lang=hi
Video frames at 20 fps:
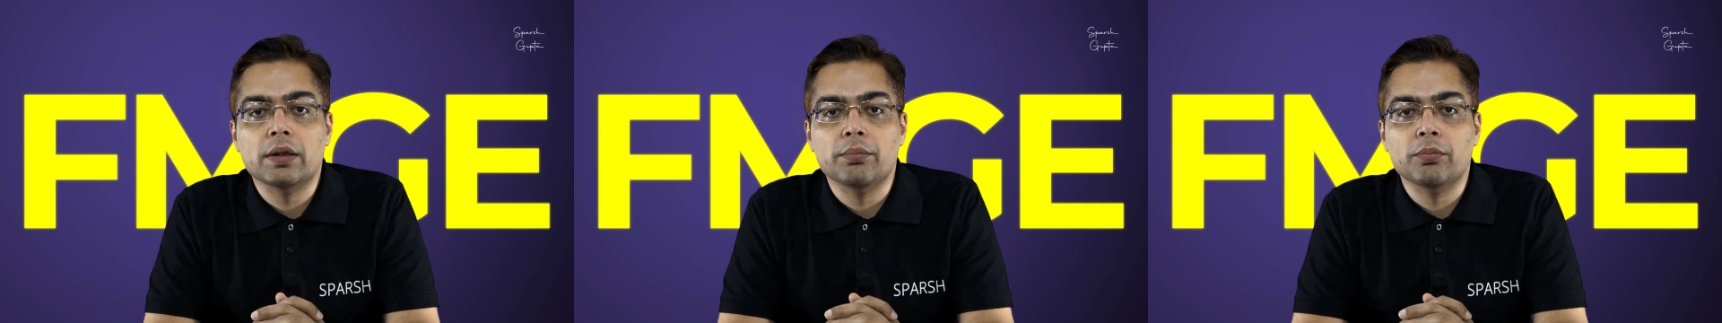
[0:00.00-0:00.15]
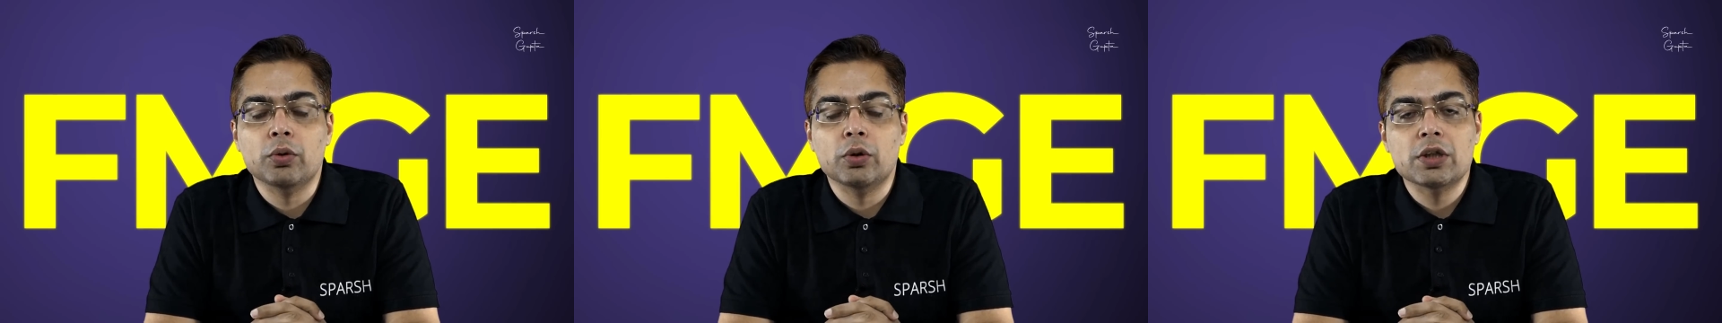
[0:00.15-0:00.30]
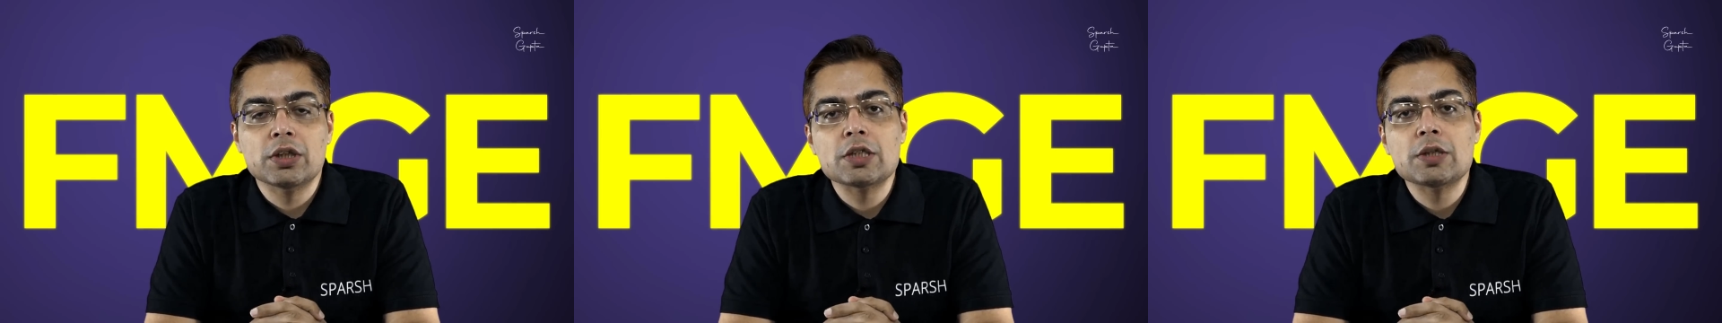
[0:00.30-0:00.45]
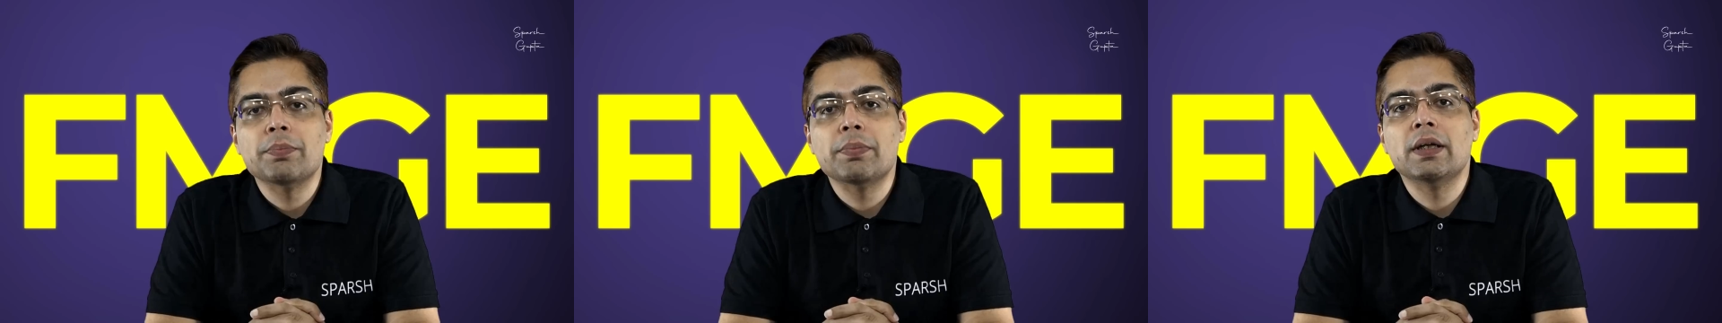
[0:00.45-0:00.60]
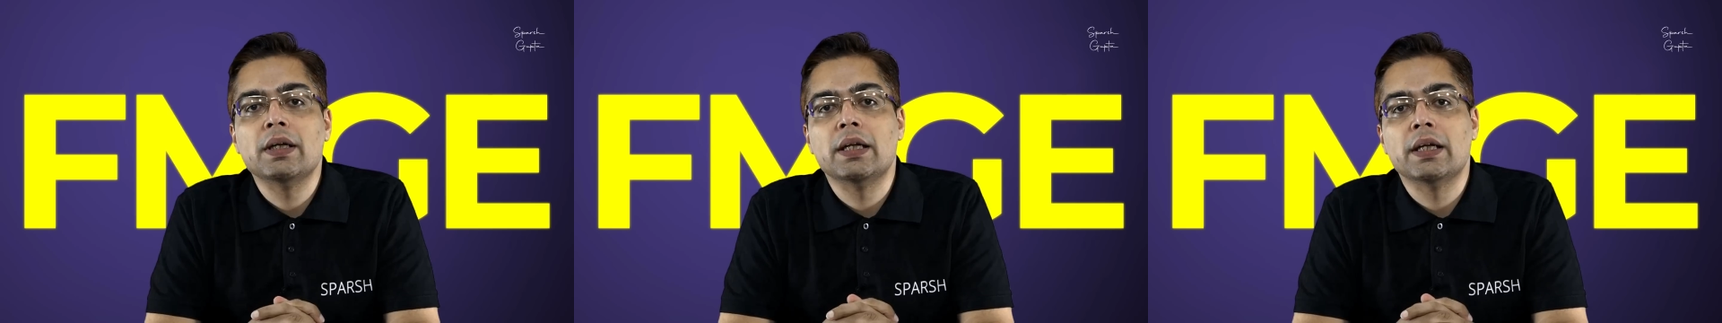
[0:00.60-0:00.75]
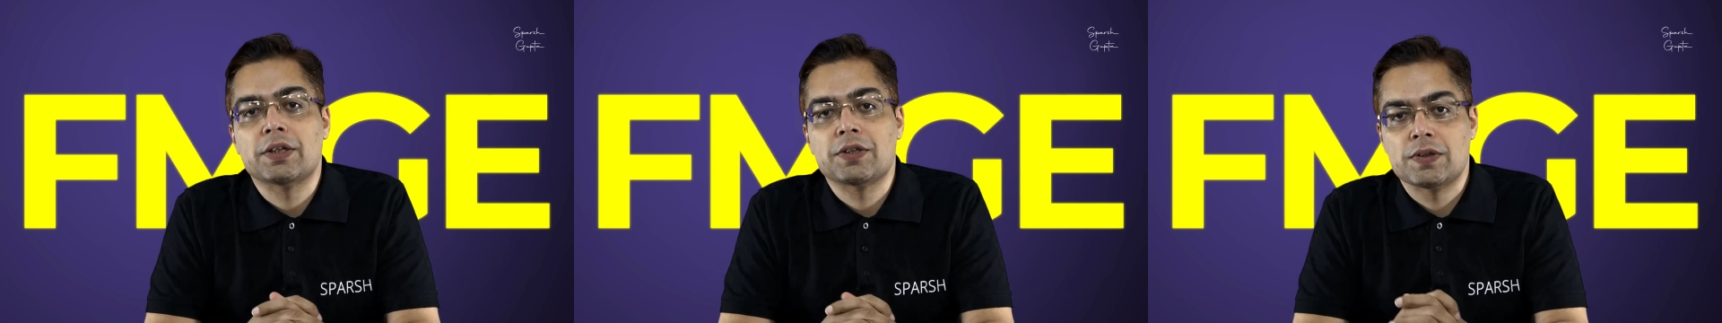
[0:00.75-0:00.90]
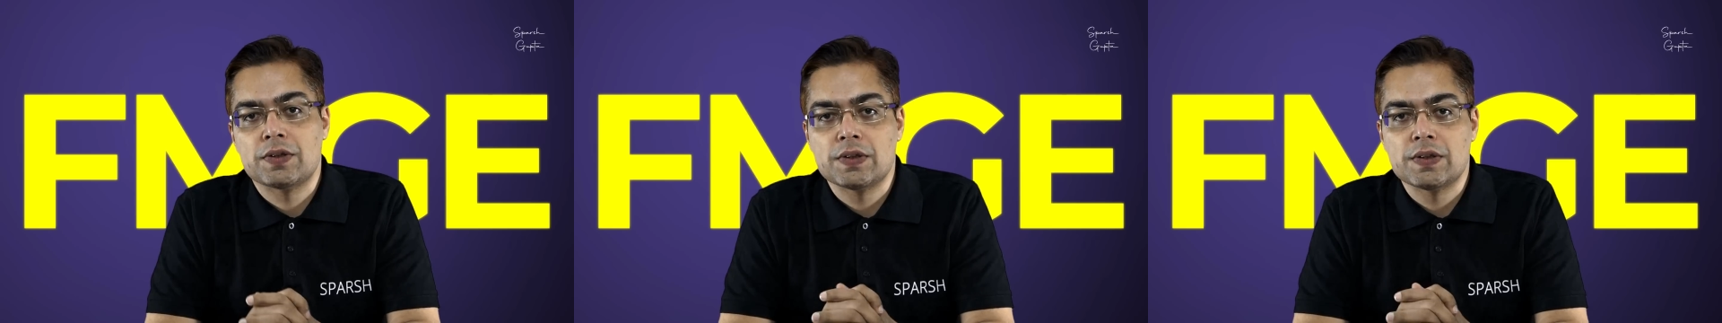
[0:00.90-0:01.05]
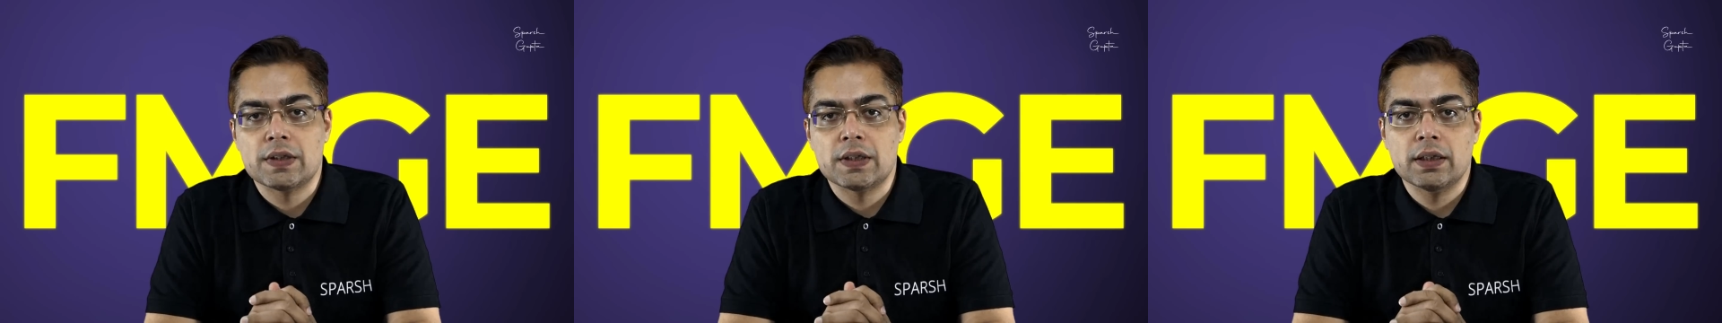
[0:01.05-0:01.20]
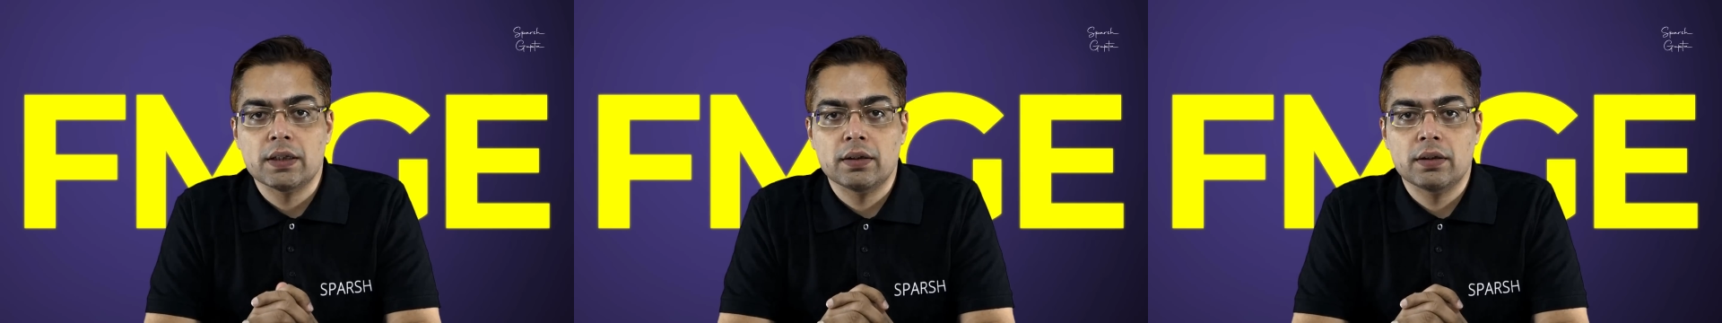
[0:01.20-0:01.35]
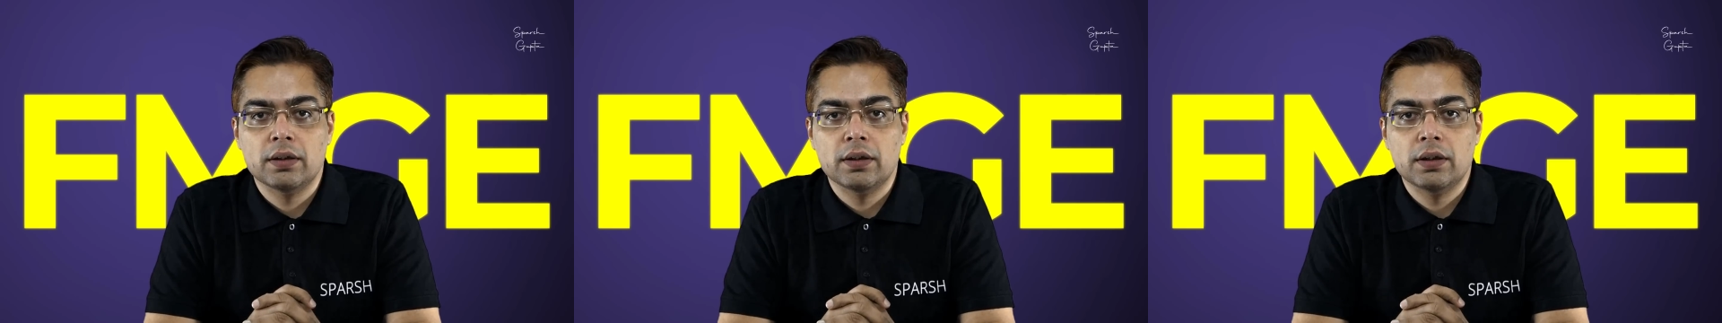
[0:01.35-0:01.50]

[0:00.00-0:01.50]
म्यूनिसिपल इलेक्शंस हैं